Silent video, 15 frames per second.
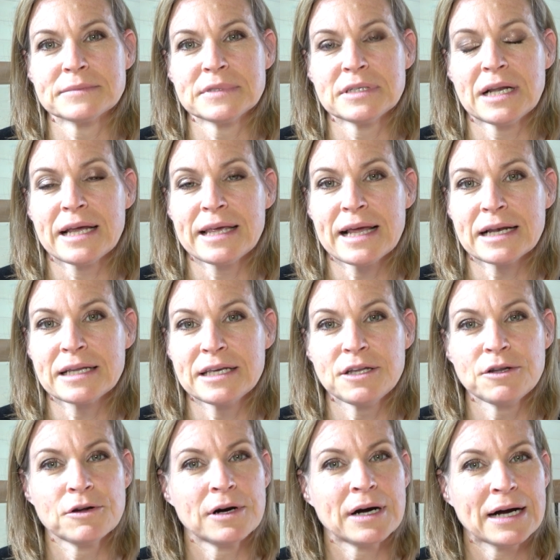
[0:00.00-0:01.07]
le
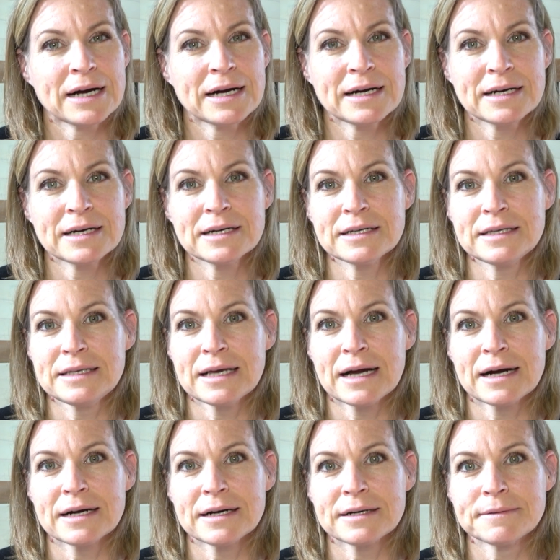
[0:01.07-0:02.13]
quinoa, il y
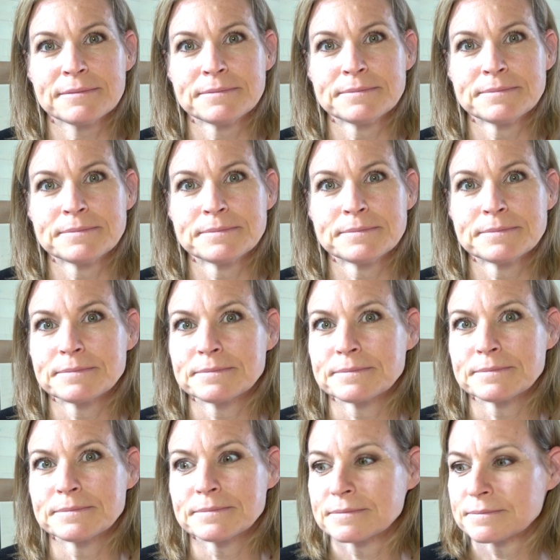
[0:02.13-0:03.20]
a...
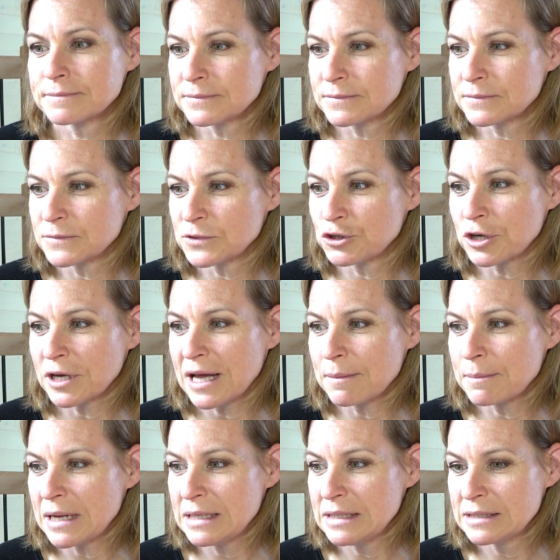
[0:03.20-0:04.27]
Hum, je
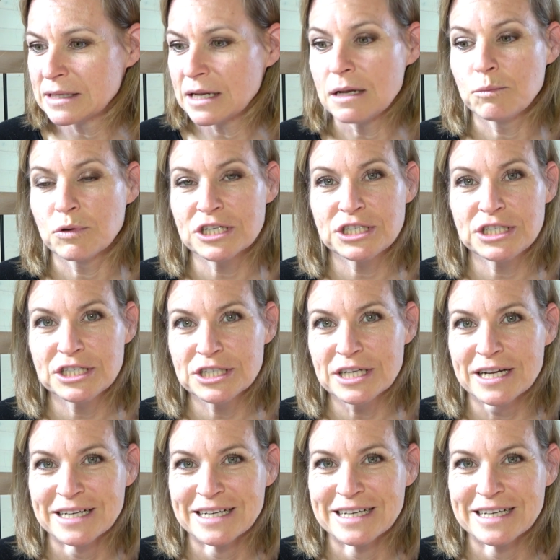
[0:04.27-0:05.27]
regarde ma liste, les pois chiches.